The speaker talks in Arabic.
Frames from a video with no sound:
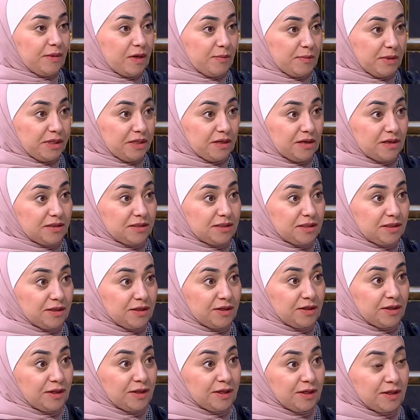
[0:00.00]
مناطق
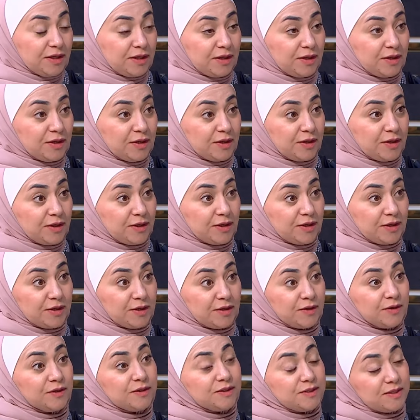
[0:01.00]
اكبر جزء من
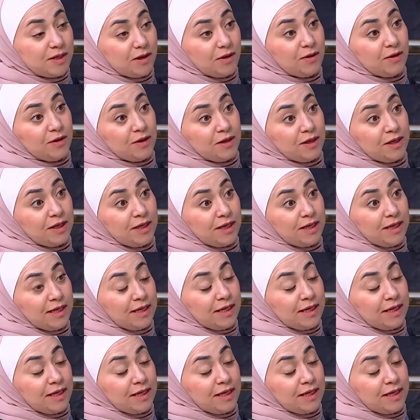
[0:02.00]
الغرفه فيعني